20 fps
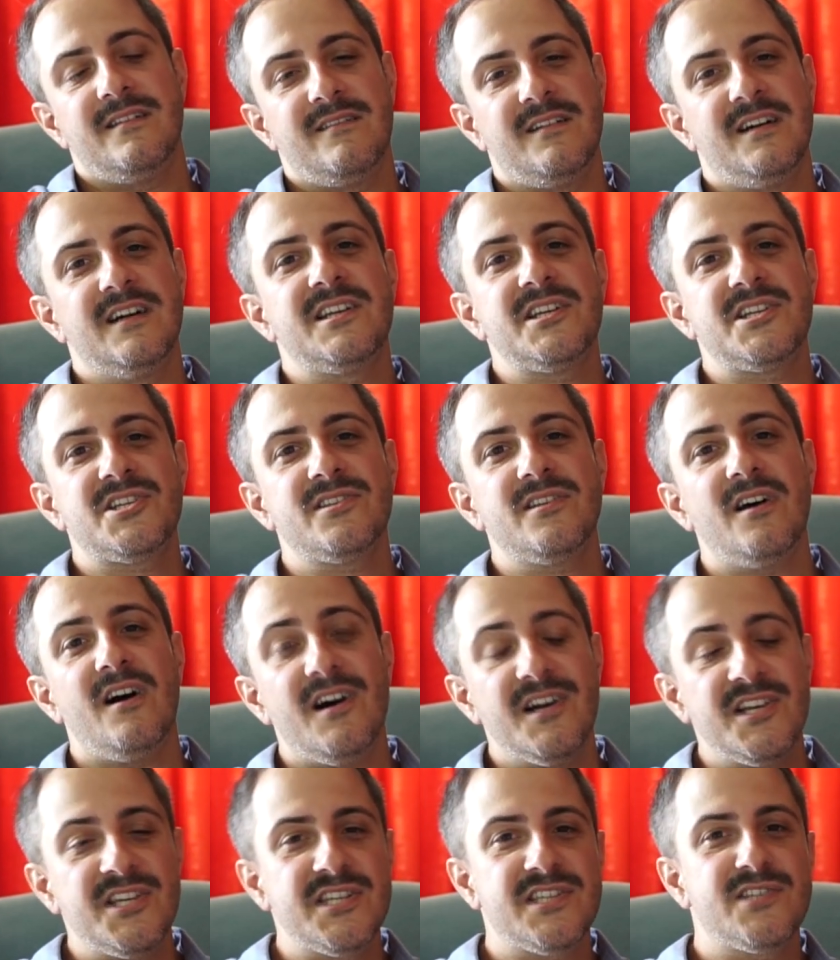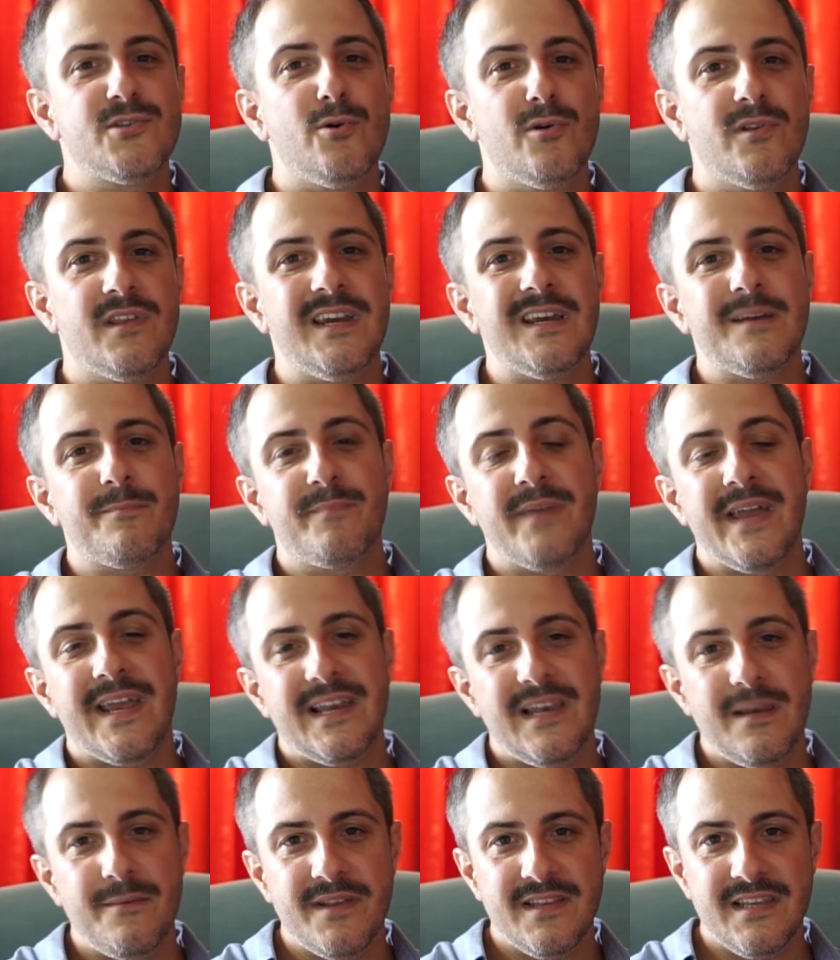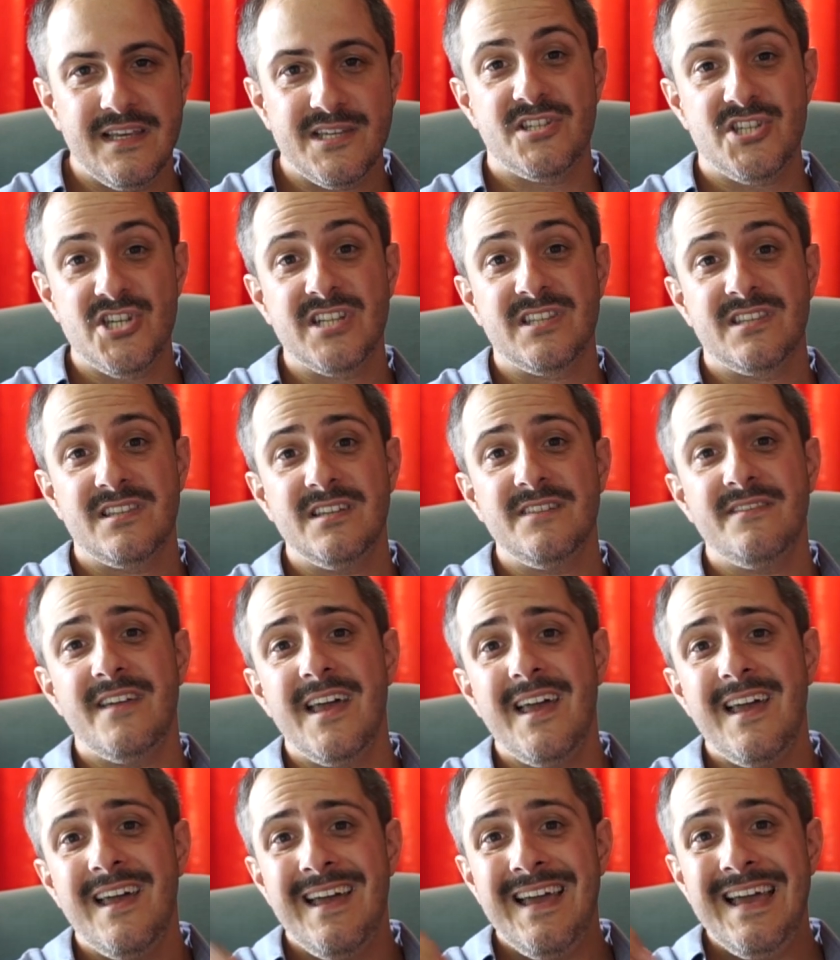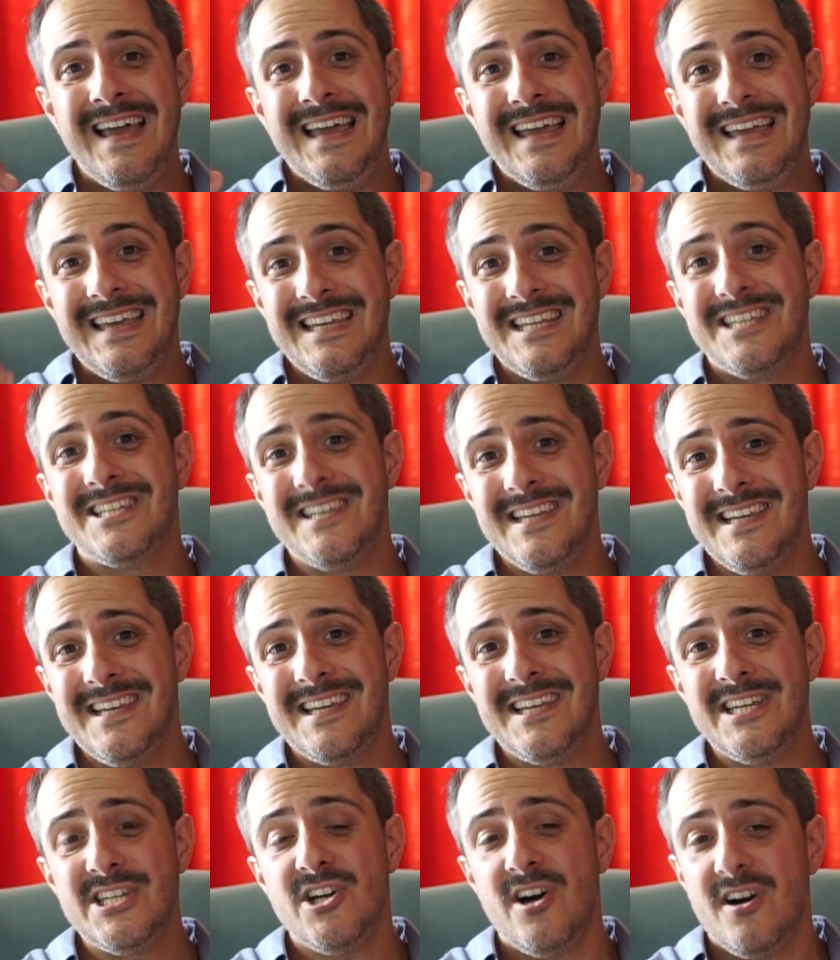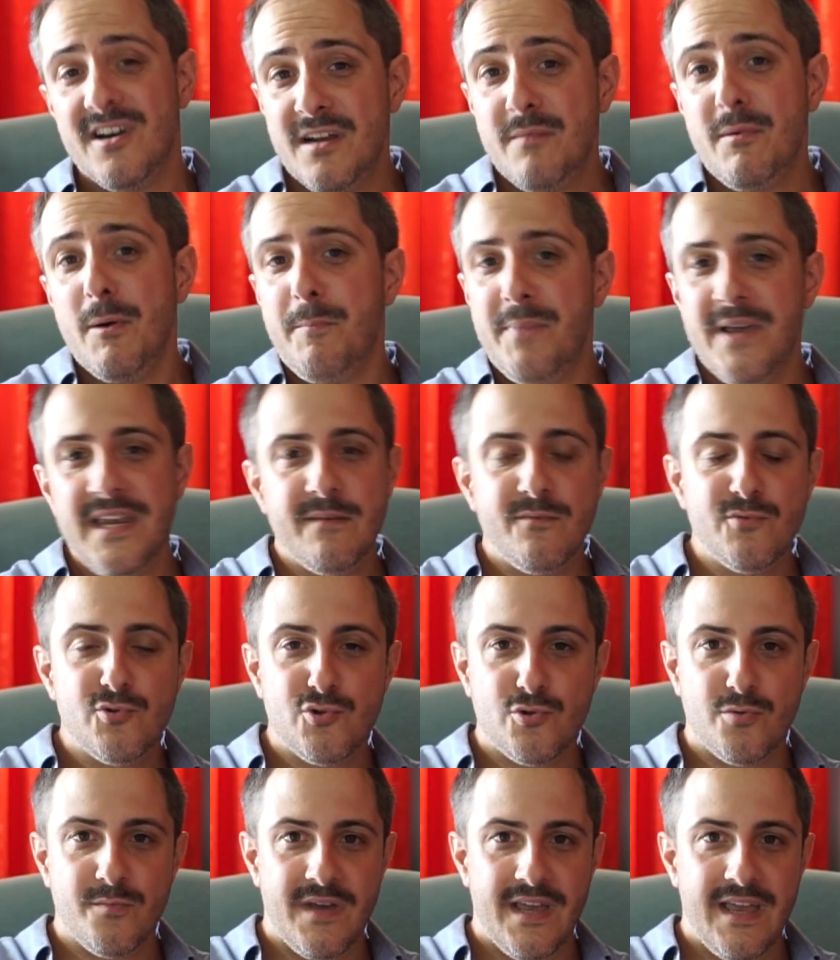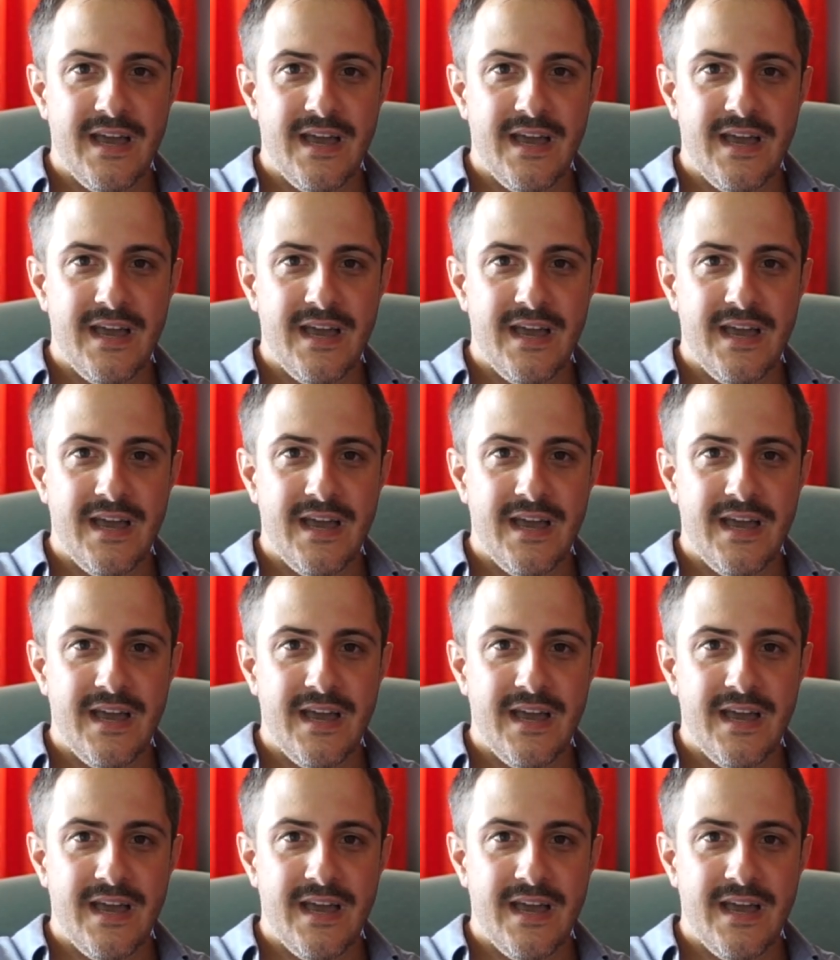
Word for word: garajında hacizli olarak beklemede çıktı ve işin ilginci araba benim üstüme.